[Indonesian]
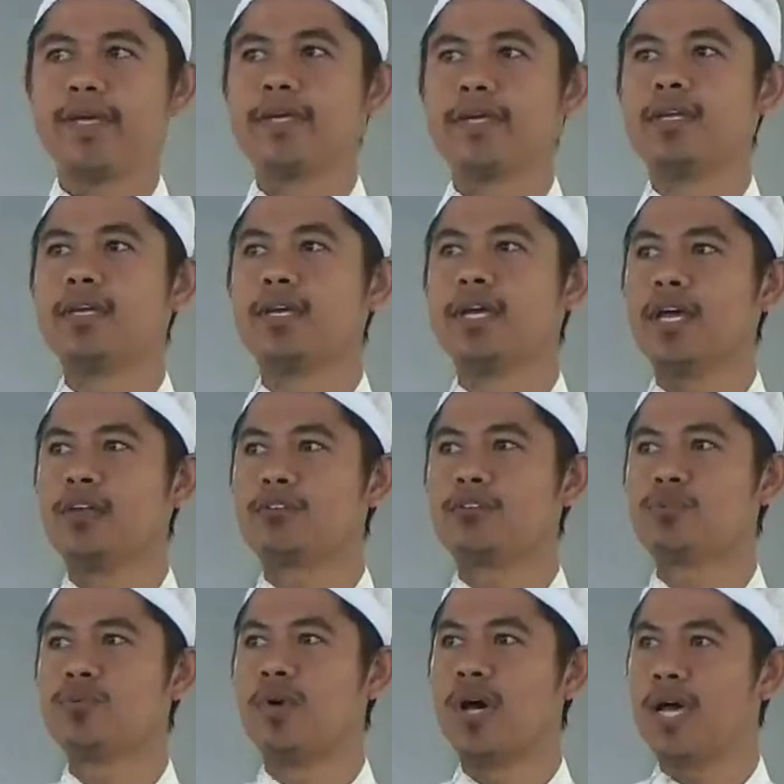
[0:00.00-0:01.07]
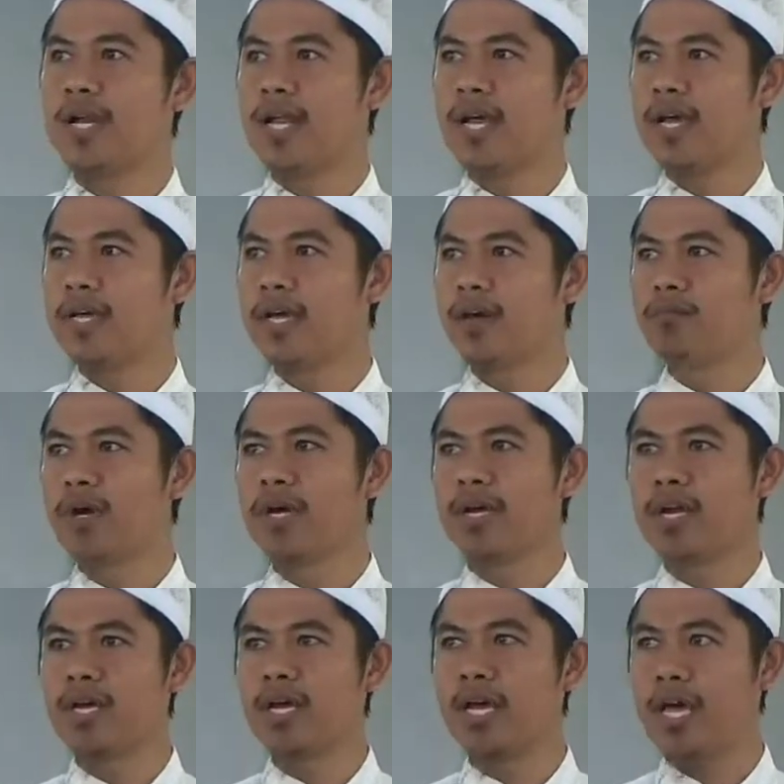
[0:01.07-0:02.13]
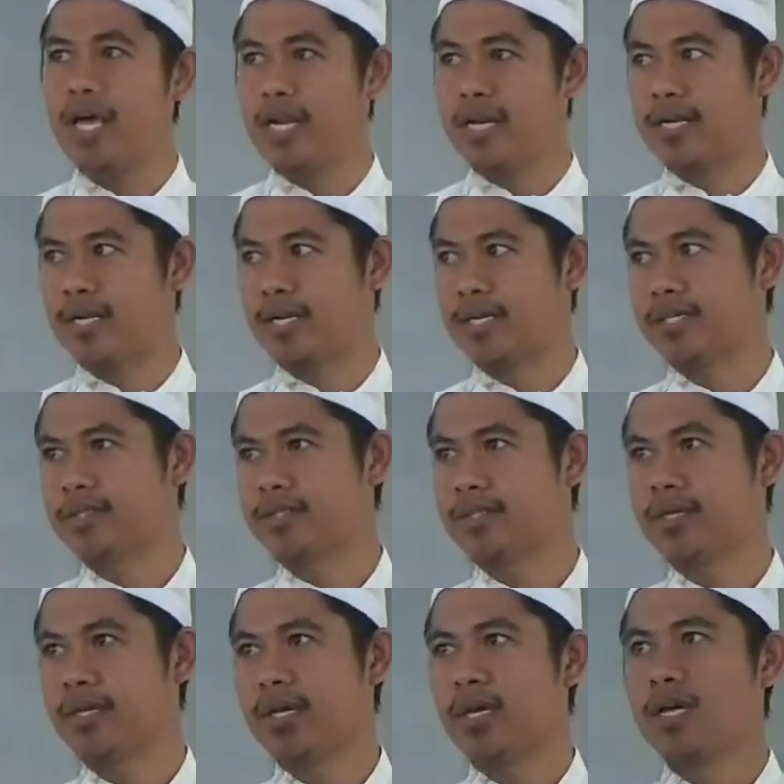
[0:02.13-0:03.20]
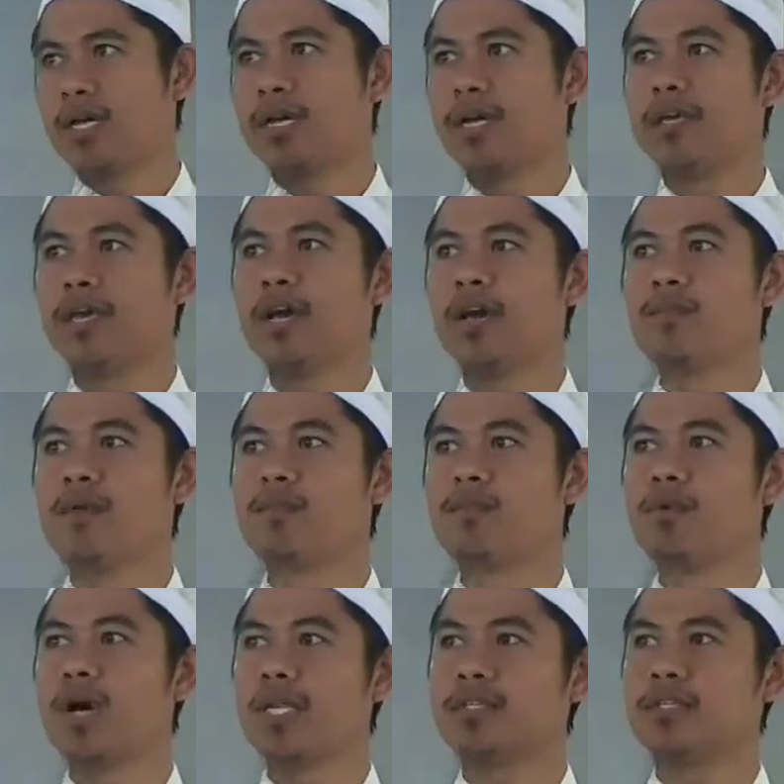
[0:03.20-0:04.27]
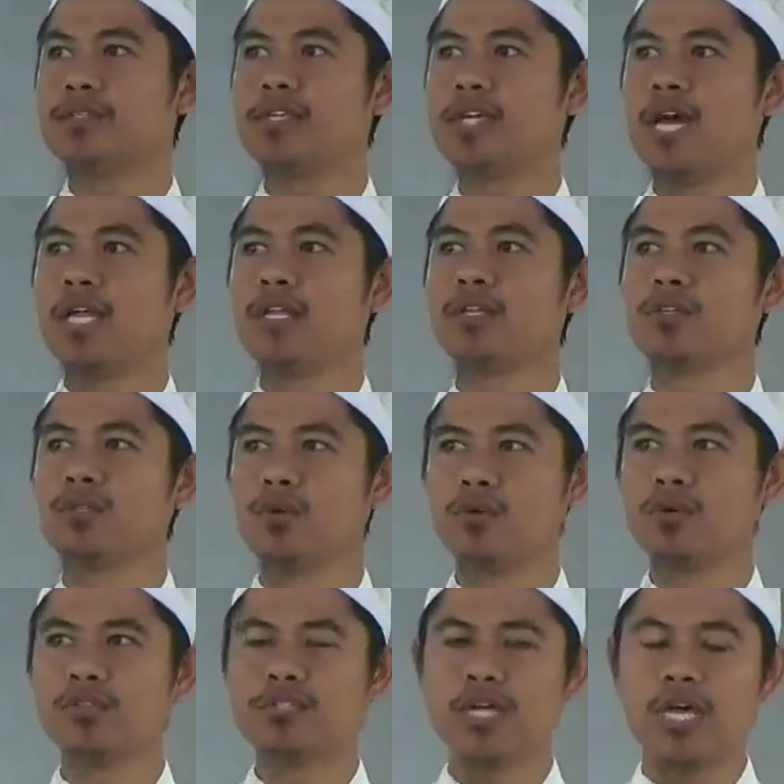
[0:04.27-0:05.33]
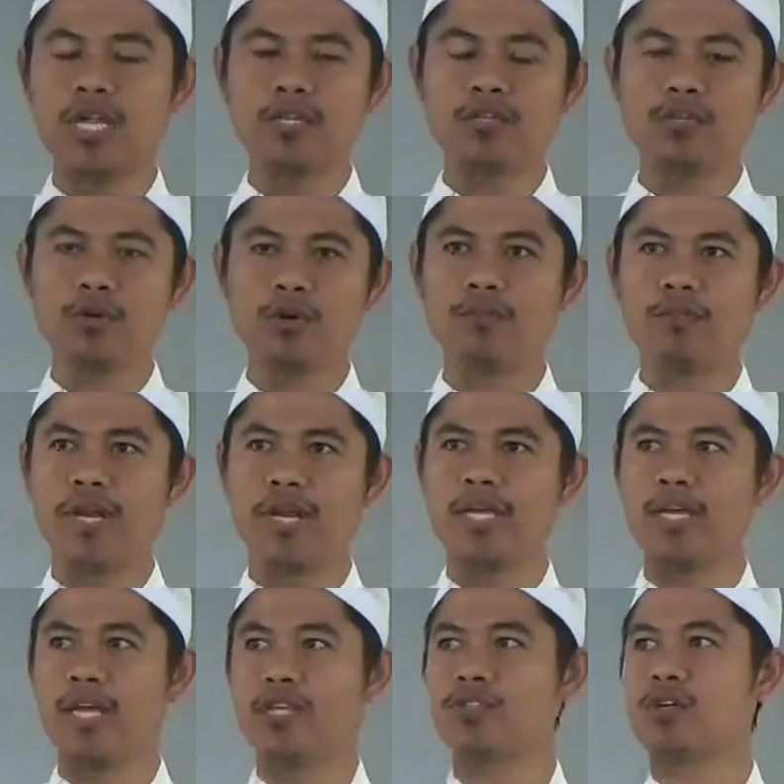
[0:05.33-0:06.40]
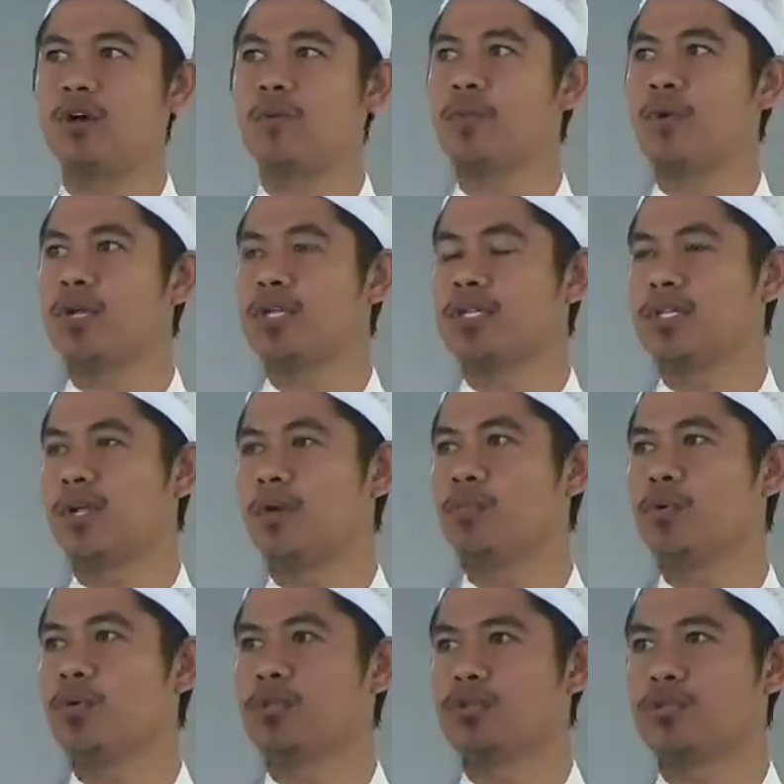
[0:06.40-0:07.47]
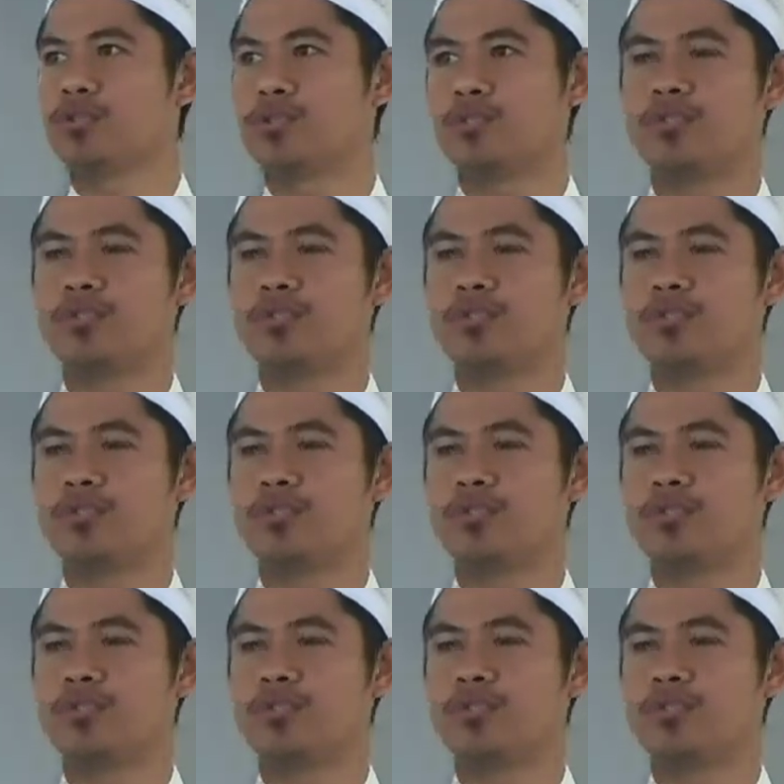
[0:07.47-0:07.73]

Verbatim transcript: dengan suara yang menggelegar yang membuat jantung-jantung mereka copot terputus.